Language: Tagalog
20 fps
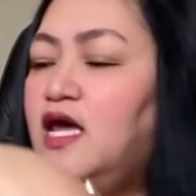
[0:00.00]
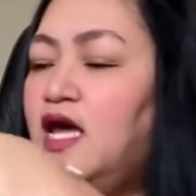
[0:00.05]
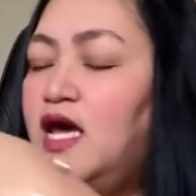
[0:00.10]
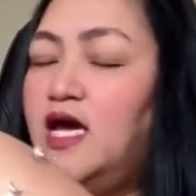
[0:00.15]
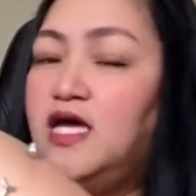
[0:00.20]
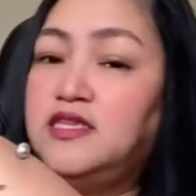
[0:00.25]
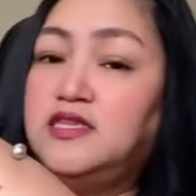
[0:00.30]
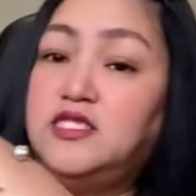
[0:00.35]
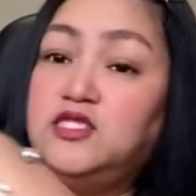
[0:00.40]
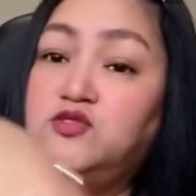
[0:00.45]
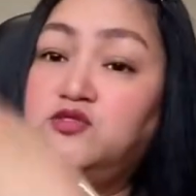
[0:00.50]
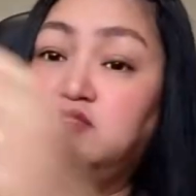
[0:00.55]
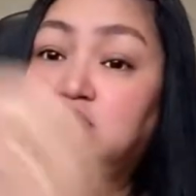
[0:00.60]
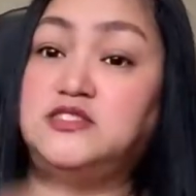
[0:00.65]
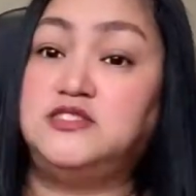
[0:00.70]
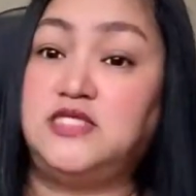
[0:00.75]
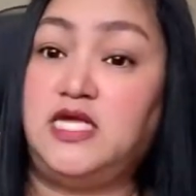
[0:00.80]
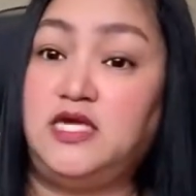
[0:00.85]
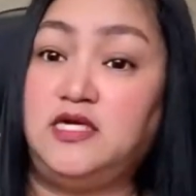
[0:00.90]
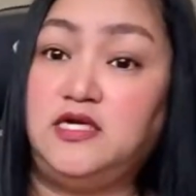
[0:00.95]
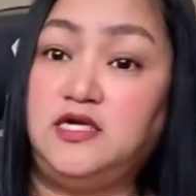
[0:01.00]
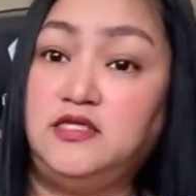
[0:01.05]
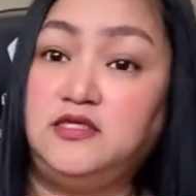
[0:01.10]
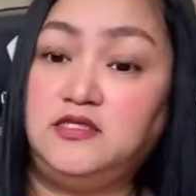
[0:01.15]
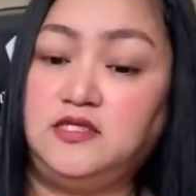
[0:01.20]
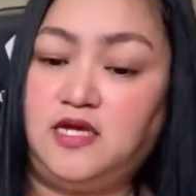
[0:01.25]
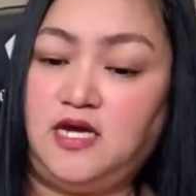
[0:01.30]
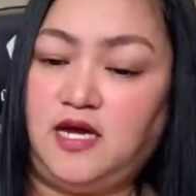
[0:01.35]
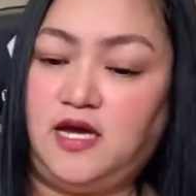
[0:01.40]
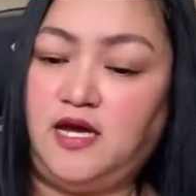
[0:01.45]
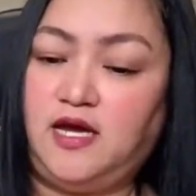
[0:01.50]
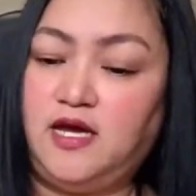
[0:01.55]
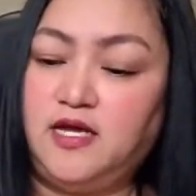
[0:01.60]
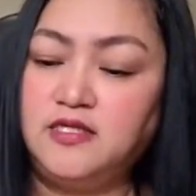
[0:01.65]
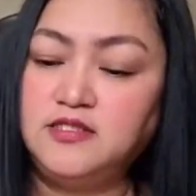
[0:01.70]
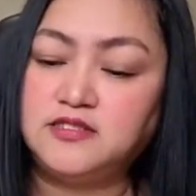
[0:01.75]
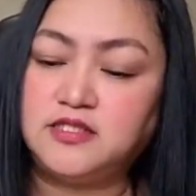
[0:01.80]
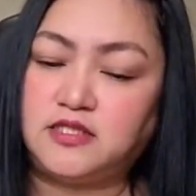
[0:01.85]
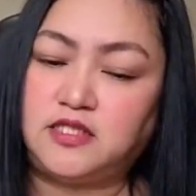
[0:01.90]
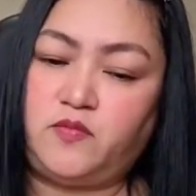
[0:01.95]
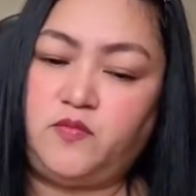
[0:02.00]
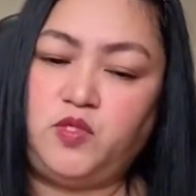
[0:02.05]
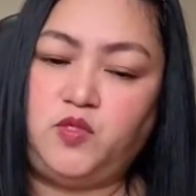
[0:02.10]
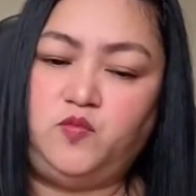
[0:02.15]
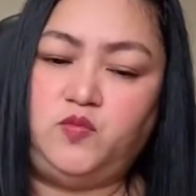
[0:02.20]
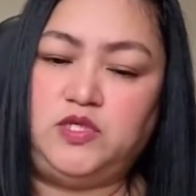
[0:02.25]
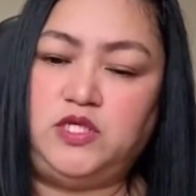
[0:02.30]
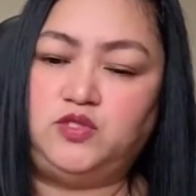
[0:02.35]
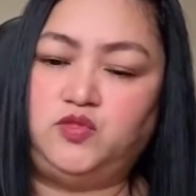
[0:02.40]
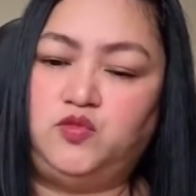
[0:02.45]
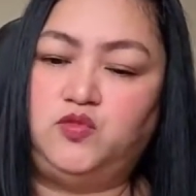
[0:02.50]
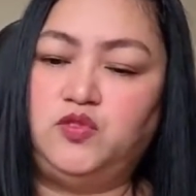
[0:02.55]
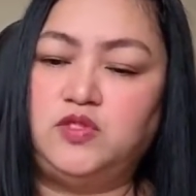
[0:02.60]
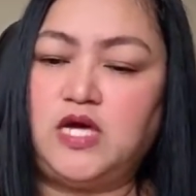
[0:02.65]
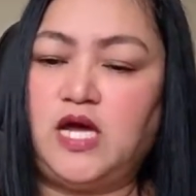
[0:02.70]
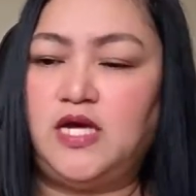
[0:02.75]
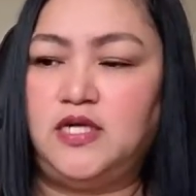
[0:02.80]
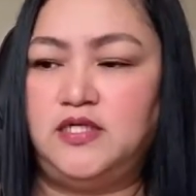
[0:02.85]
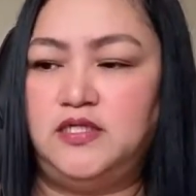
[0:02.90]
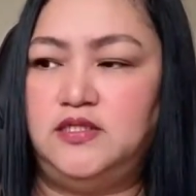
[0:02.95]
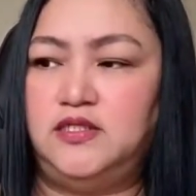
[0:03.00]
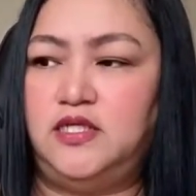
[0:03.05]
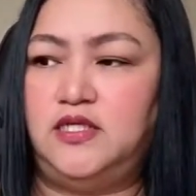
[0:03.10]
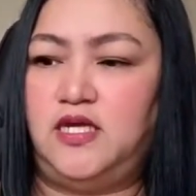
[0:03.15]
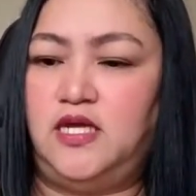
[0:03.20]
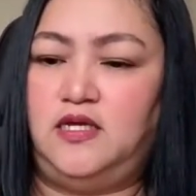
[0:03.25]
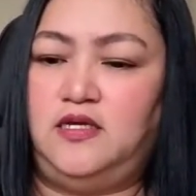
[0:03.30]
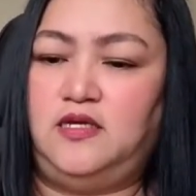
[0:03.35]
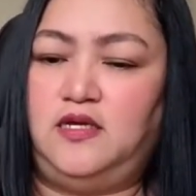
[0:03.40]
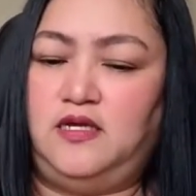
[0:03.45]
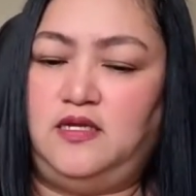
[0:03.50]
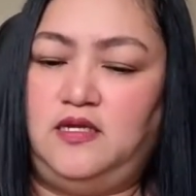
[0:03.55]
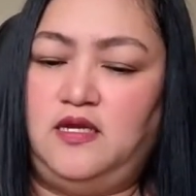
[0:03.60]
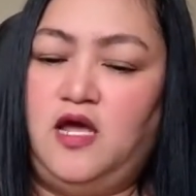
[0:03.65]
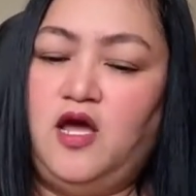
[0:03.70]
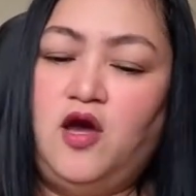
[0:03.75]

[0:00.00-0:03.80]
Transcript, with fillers: At dito sa second, guys, tatabi ko muna itong aking tinanggal.